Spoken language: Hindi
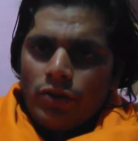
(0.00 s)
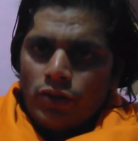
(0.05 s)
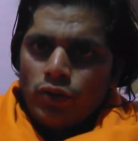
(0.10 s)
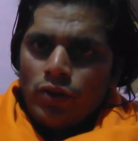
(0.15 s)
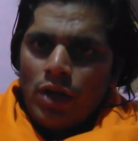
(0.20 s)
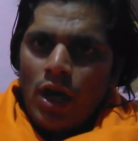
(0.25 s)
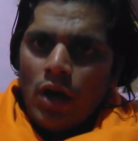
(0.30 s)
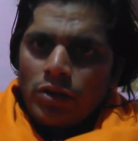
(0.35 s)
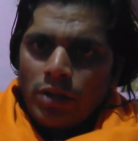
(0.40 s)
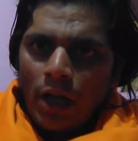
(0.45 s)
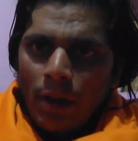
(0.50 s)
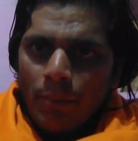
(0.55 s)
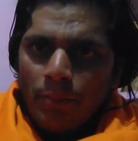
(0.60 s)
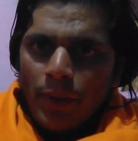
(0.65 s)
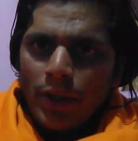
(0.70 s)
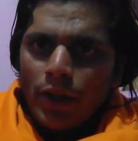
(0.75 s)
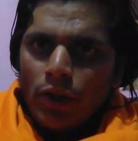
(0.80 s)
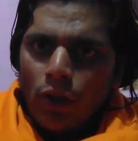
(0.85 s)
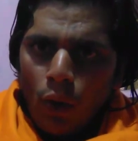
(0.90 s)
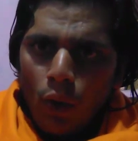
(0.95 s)
चुनाव
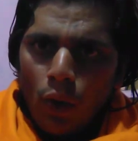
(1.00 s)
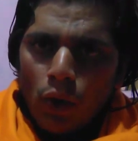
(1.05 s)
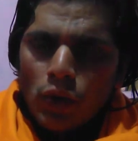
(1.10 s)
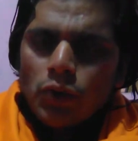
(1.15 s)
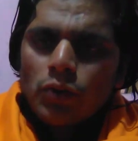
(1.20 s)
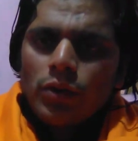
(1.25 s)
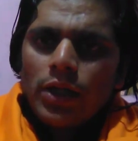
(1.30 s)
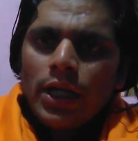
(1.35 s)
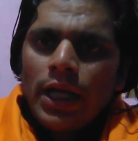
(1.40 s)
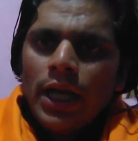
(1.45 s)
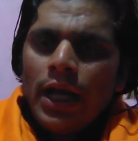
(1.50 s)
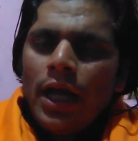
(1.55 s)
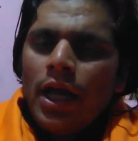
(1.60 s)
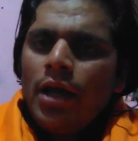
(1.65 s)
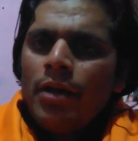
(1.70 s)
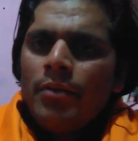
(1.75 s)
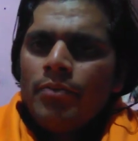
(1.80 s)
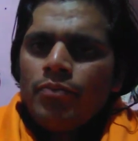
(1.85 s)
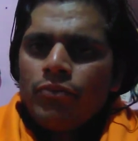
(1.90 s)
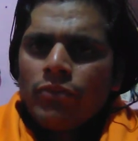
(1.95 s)
संपन्न हो चुके हैं
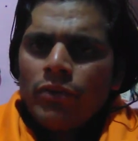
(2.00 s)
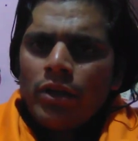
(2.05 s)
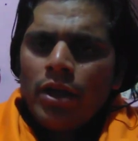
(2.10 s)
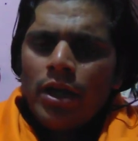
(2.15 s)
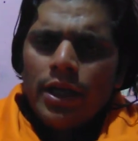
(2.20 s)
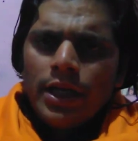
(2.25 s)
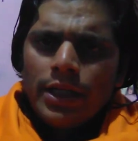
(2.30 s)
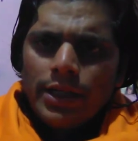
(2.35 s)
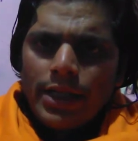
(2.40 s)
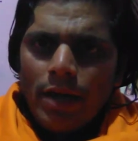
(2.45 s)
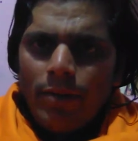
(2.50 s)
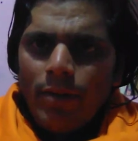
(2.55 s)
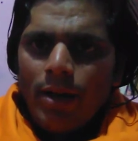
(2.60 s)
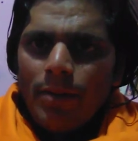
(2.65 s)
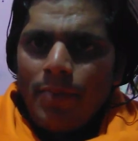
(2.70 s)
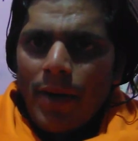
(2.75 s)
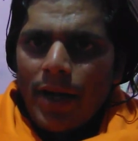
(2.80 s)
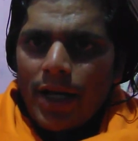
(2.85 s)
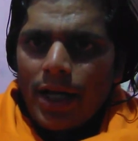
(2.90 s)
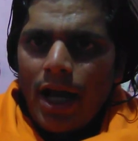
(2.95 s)

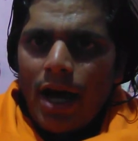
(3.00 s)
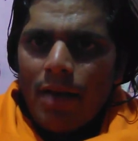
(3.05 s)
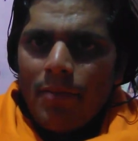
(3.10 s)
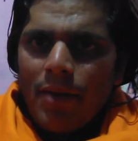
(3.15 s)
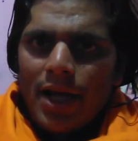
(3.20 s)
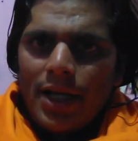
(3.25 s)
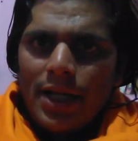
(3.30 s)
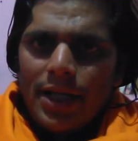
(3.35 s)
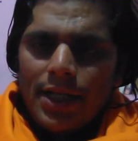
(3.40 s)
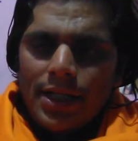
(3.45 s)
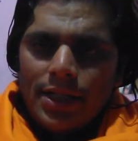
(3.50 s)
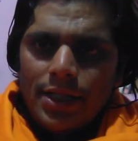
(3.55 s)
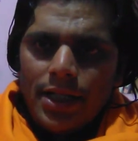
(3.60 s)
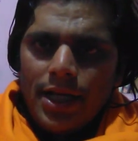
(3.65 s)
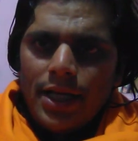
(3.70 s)
केवल परिणाम आने की